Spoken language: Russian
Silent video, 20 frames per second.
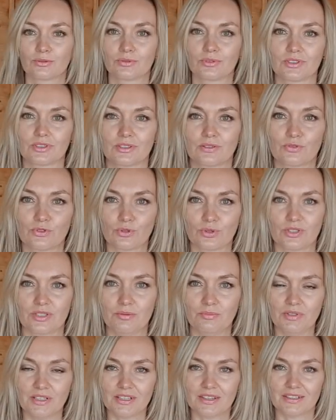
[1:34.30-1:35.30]
тут это все
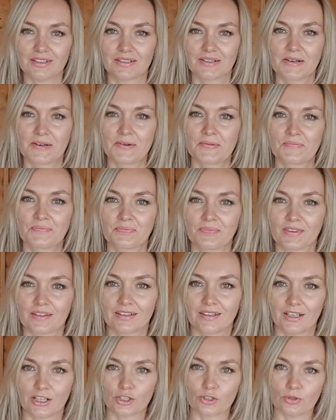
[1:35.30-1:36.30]
заметно.
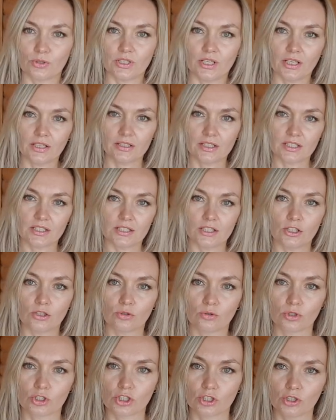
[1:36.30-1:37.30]
Так что я носить
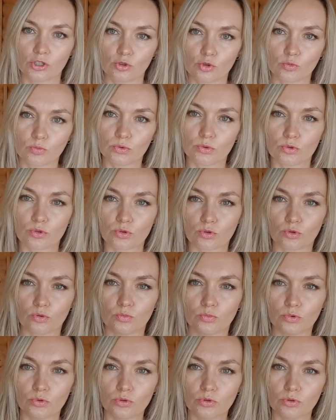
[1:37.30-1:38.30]
точно эту блузку
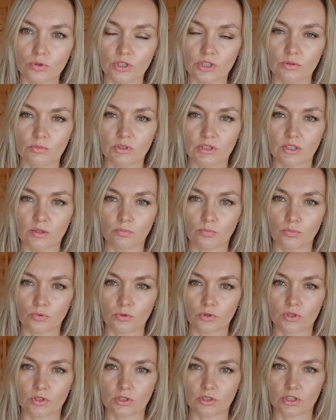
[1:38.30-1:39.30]
буду, именно
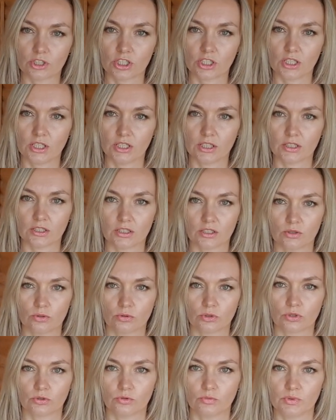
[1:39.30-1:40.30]
под жакет,
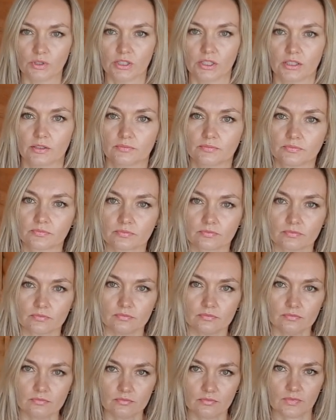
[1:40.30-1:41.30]
который у меня
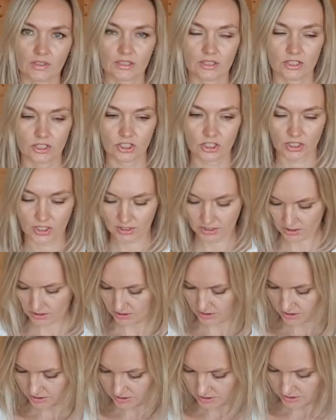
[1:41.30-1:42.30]
сейчас
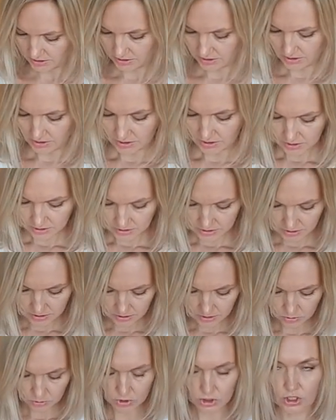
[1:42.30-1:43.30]
здесь.
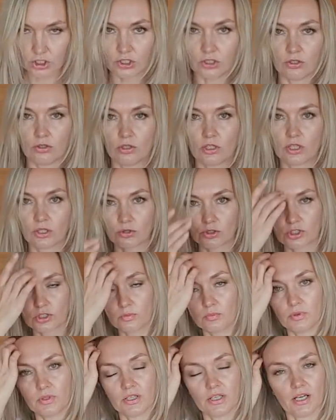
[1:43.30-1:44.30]
И очень легкая,
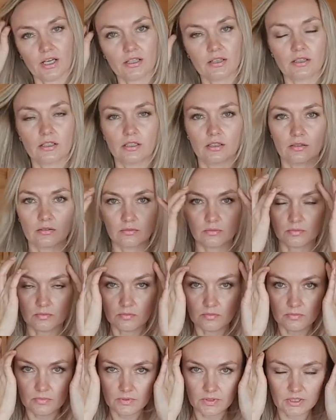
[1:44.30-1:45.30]
очень приятная.
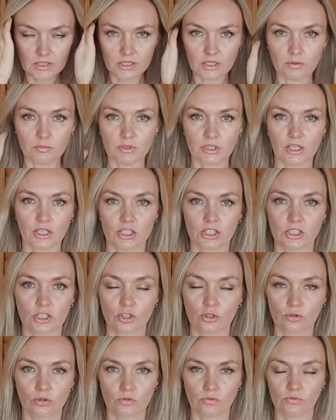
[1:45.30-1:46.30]
Не знаю, мне кажется,
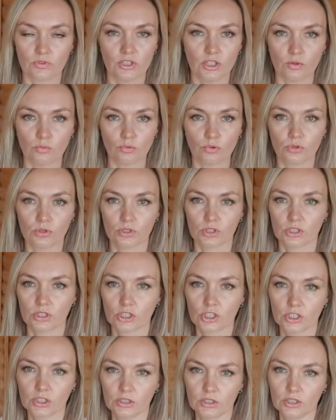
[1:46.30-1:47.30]
что в ней будет
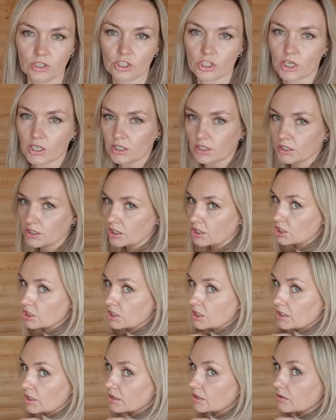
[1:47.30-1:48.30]
совершенно не жарко даже
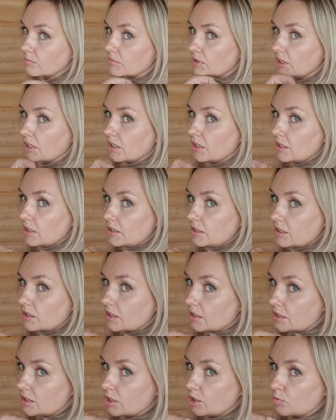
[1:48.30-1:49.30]
летом.
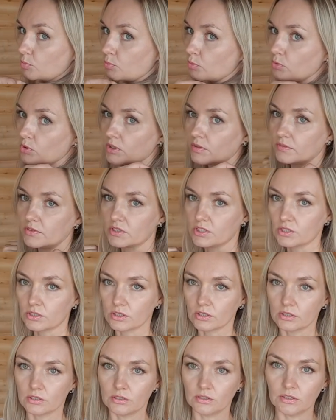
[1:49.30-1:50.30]
Никаких пуговиц
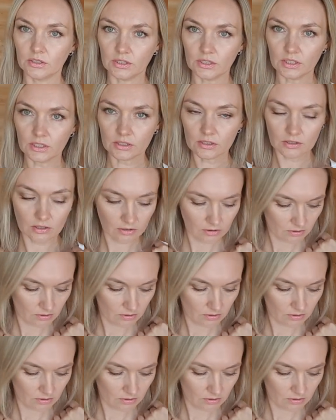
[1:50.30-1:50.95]
нет.